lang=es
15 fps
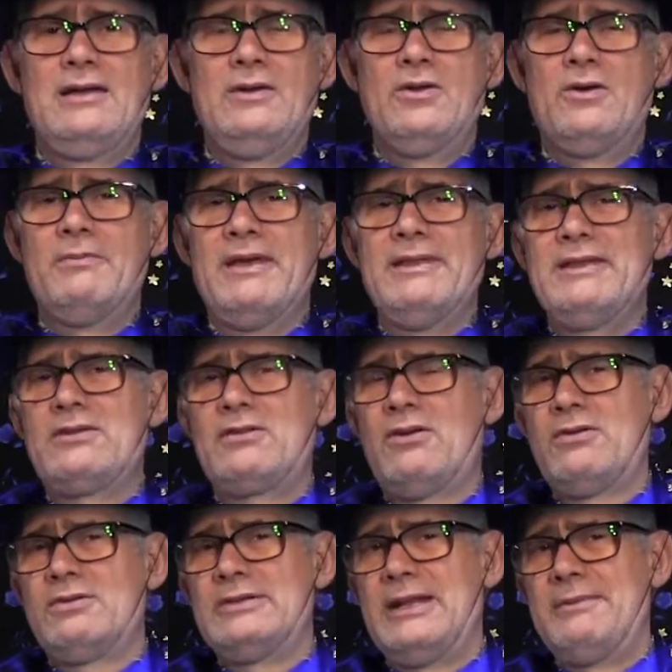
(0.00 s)
Los
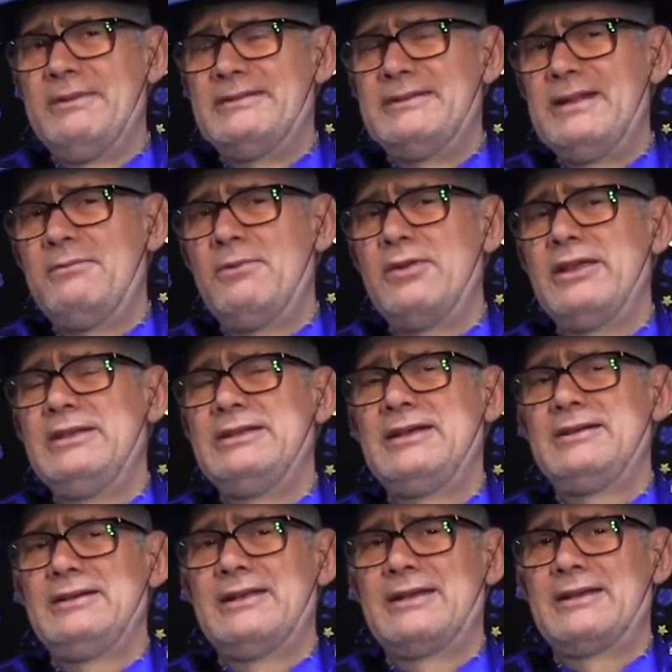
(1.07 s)
médicos de la medicina
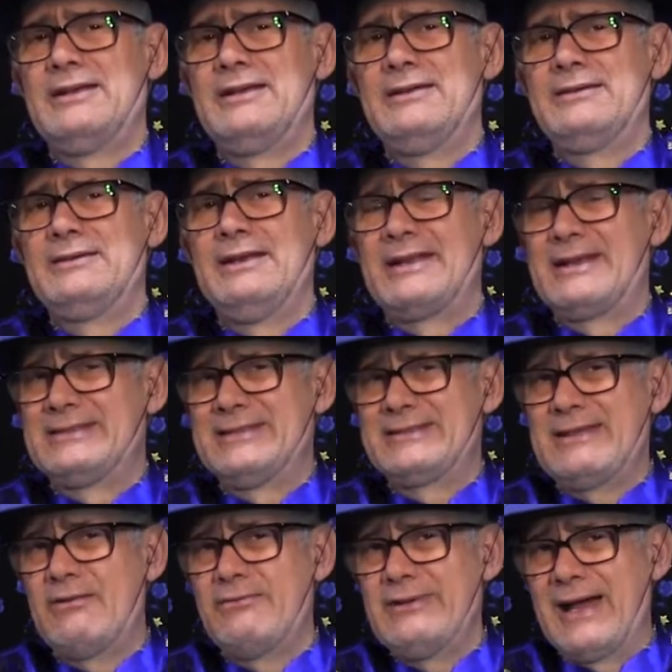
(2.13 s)
moderna le,
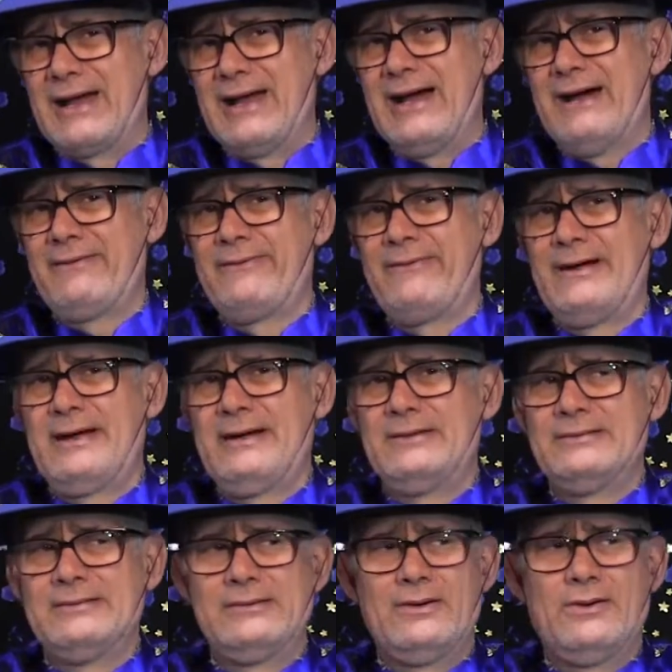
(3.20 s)
recetan una
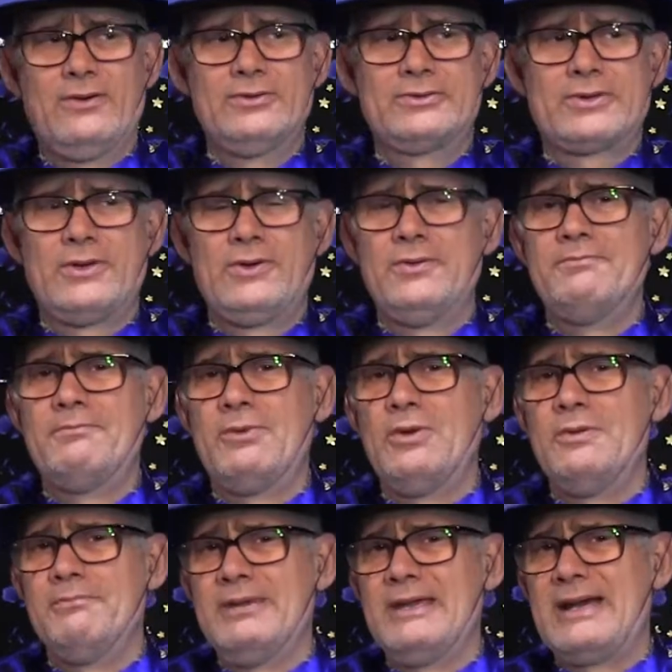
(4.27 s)
gafa, otro lo,
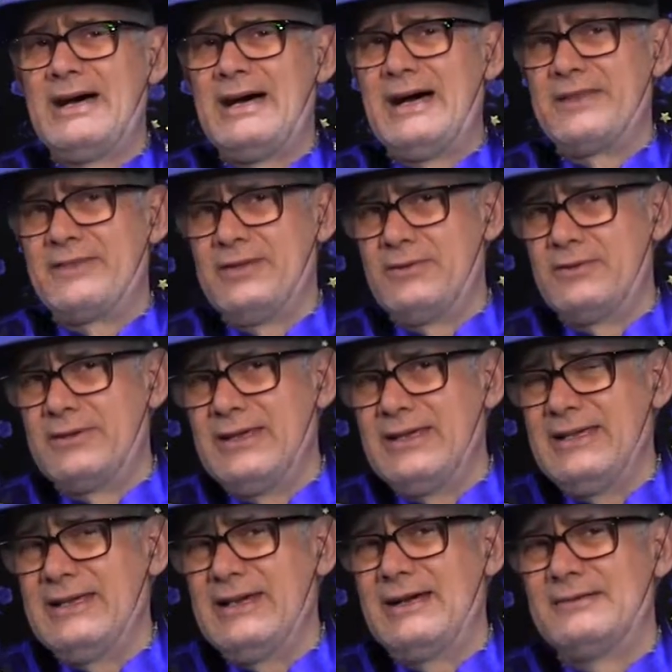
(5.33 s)
lo, envía a
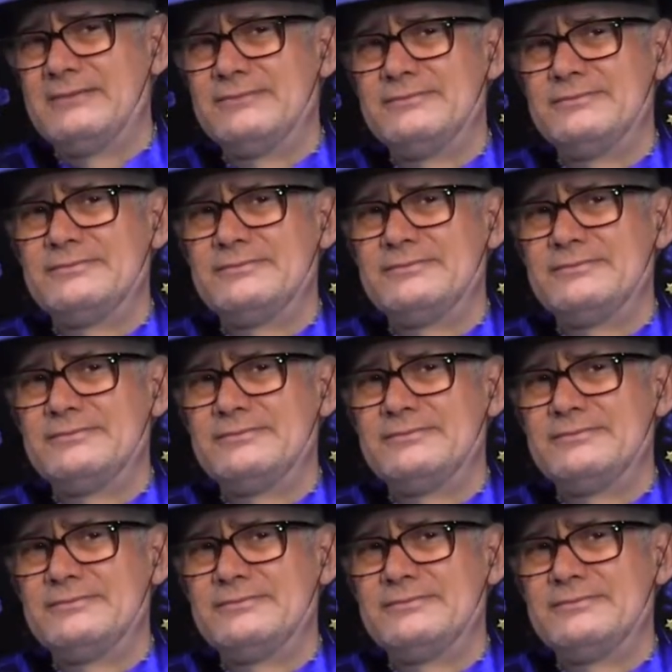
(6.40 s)
cirugía.